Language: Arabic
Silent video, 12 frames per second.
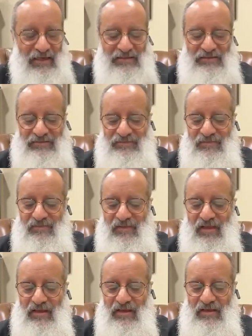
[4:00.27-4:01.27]
يعني
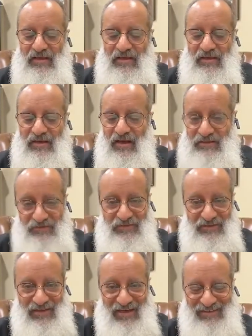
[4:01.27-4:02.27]
آه،
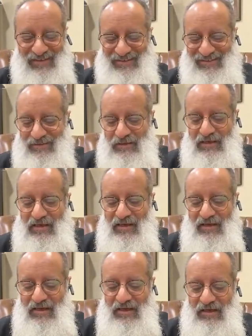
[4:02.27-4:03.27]
هنفرض يعني كذا
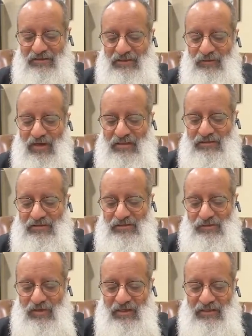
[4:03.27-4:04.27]
آه، دلوقتي
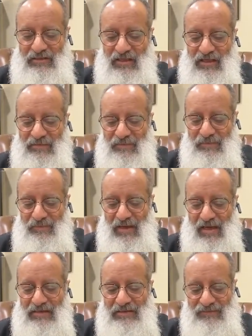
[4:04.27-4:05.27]
السؤال طيب
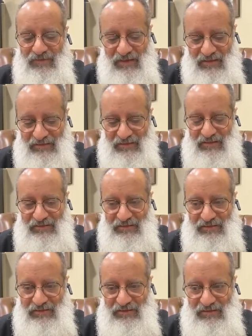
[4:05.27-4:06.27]
هل انا فعلا
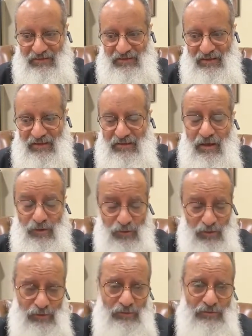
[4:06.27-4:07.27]
يعني
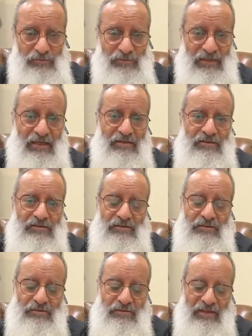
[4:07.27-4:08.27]
اروح له بجد
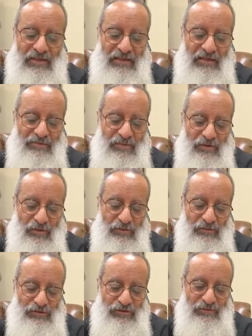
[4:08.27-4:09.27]
ولا ما
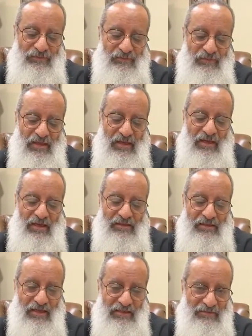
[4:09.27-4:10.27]
اروحلوش
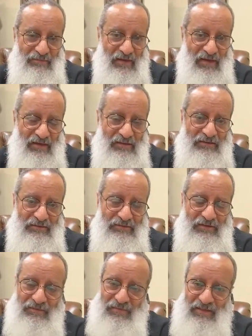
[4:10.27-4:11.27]
اتكلم معاه
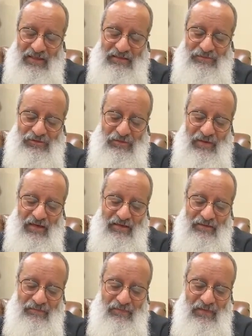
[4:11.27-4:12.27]
ولا ما اتكلمش معاه